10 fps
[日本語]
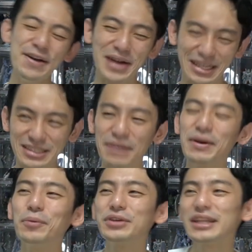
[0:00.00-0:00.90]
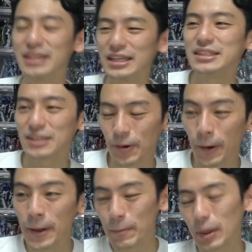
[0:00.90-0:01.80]
まだ名前覚えきれてないんですけ
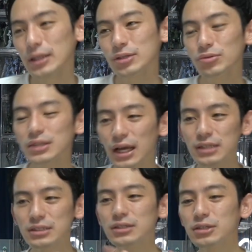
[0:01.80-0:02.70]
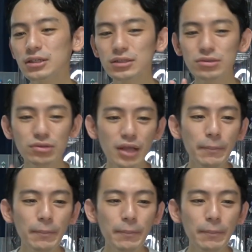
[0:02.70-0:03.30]
ど、まあねそんな感じでね非常に